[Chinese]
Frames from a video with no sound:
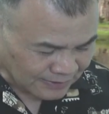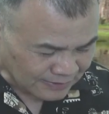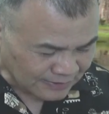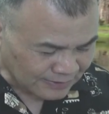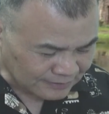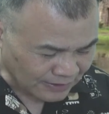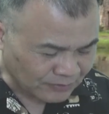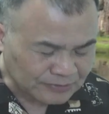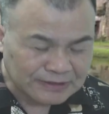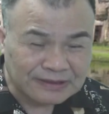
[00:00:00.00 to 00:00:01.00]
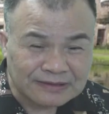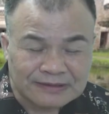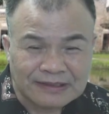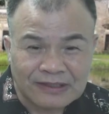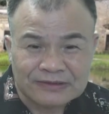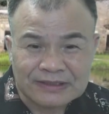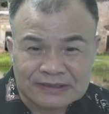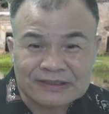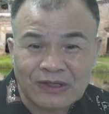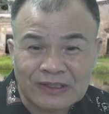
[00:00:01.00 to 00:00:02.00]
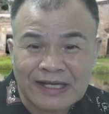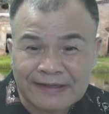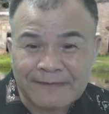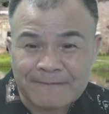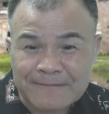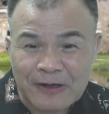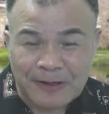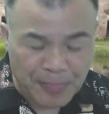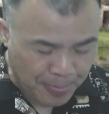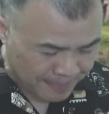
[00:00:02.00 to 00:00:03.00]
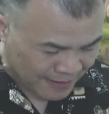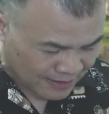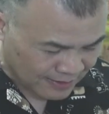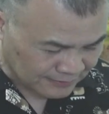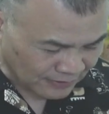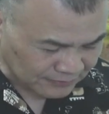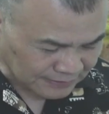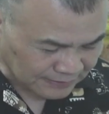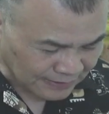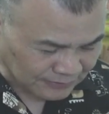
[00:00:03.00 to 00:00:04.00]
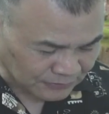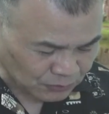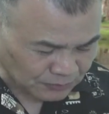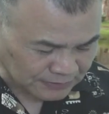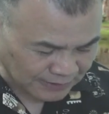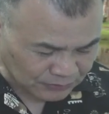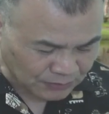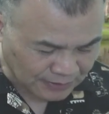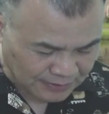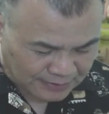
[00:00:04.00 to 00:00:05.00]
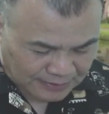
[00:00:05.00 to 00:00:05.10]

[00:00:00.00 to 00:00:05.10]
呃，陶弘景，陶弘景是陶侃啊，陶侃，呃，陶弘景他有《周子梁传》。